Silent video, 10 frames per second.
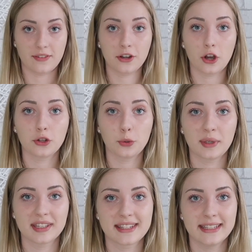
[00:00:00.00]
Ich werde heute
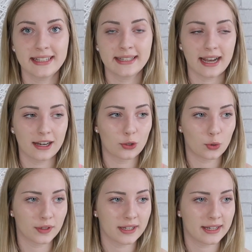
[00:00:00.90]
übrigens nicht alle
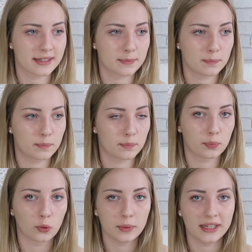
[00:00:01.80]
100
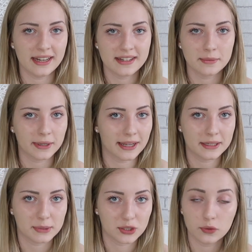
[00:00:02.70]
prominente,
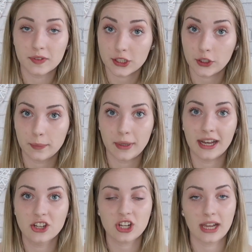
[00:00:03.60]
bekannte Personen, was auch immer,
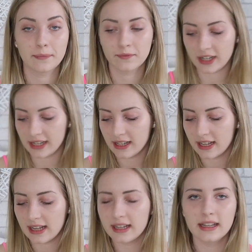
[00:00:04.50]
anschreiben, weil
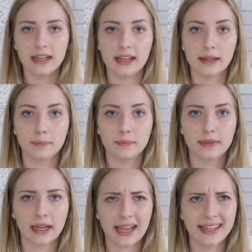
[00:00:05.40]
ähm,
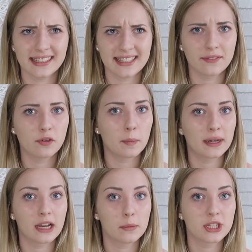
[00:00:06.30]
nach einiger Zeit wird
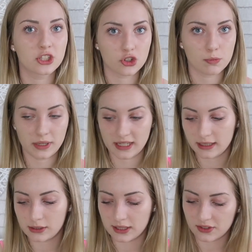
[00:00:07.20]
man, glaube ich,
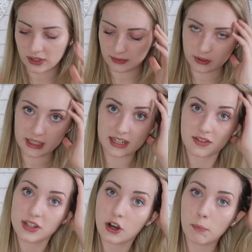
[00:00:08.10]
gesperrt. Deswegen werde ich das
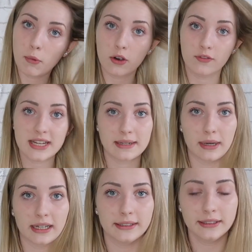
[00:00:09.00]
Video auch morgen
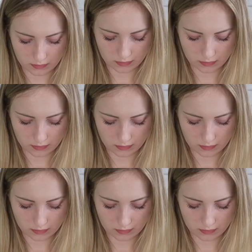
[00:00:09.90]
weitermachen.